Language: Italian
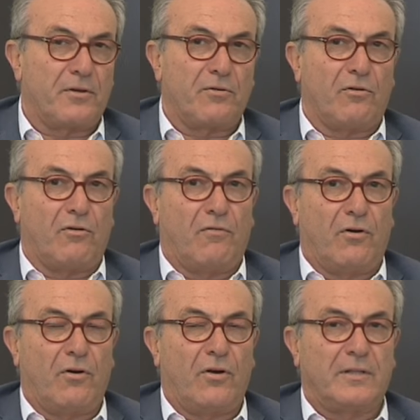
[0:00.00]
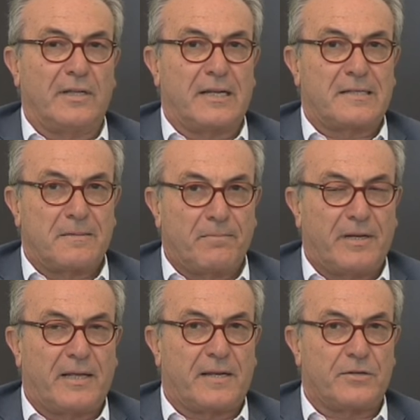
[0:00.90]
il rinnovo
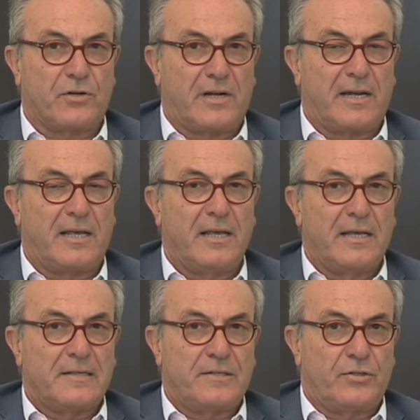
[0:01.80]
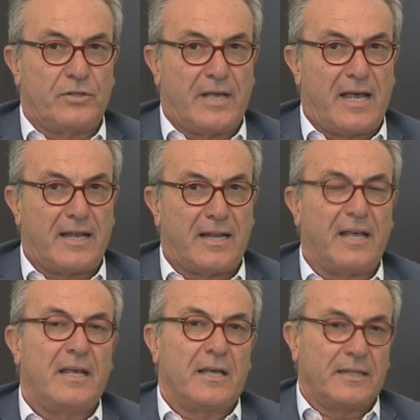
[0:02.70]
dell'Assemblea regionale
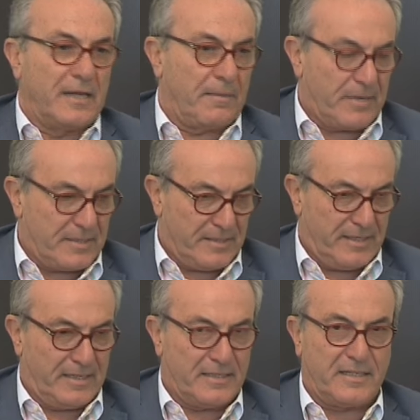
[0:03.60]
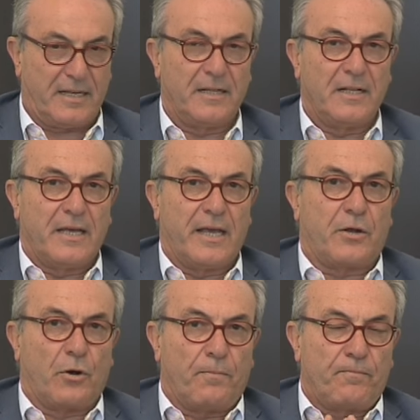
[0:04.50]
siciliana della Presidenza.
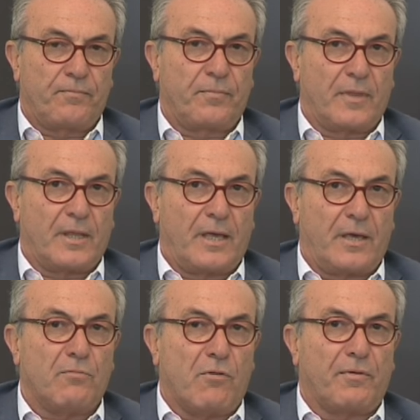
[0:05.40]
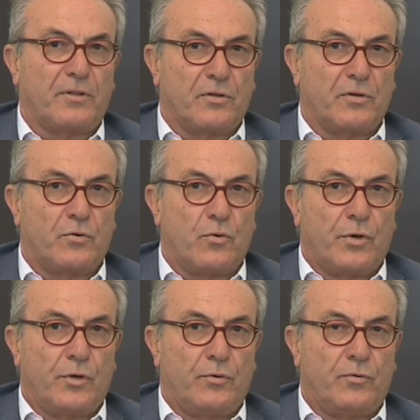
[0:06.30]
Ecco, è un momento in
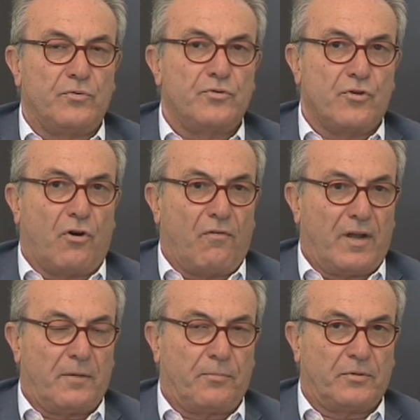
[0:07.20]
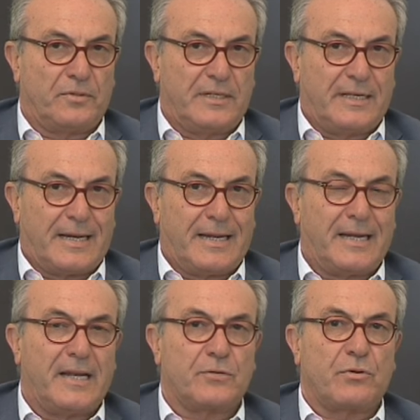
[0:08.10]
cui un giovane può dire
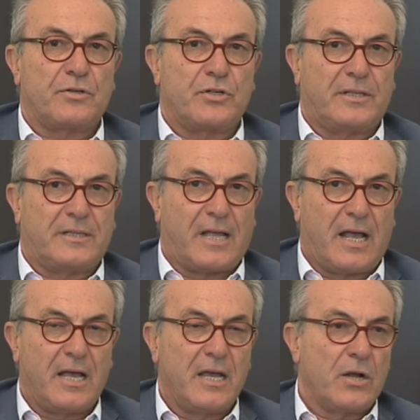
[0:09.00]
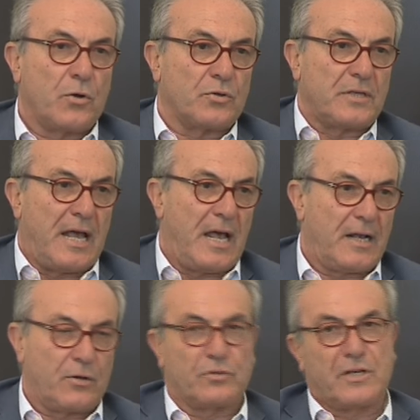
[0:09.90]
nella sua città cosa
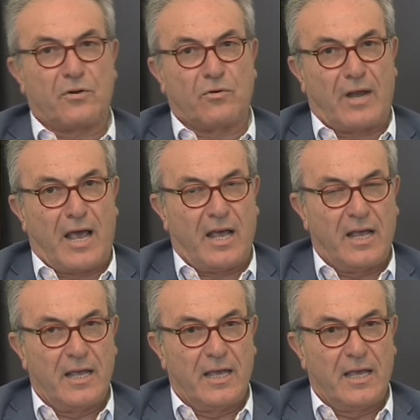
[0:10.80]
ha, cosa non ha.